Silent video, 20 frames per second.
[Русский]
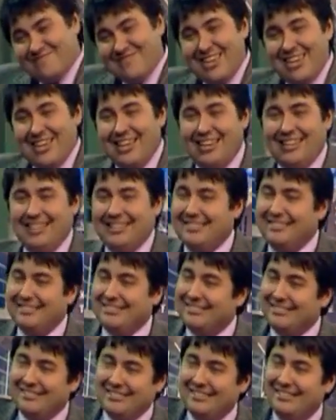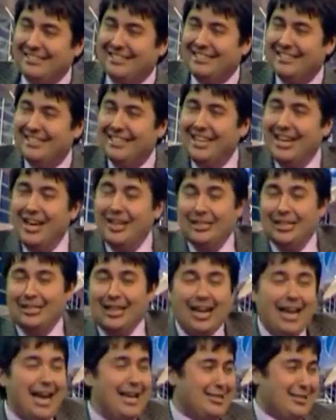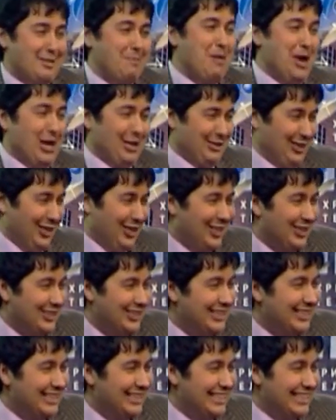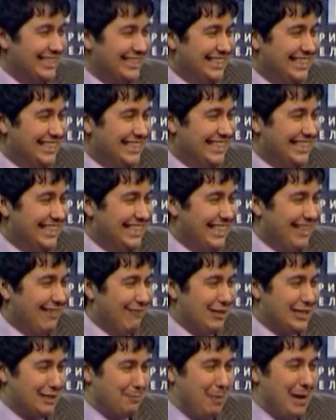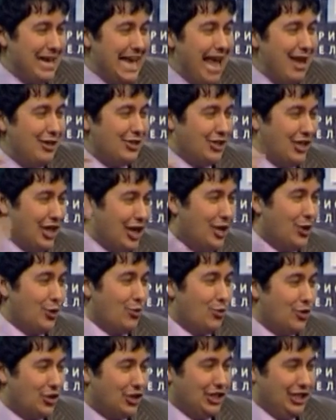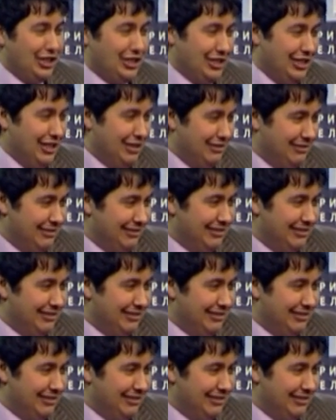и, и это такая смерть, воспаляющая круг жизни.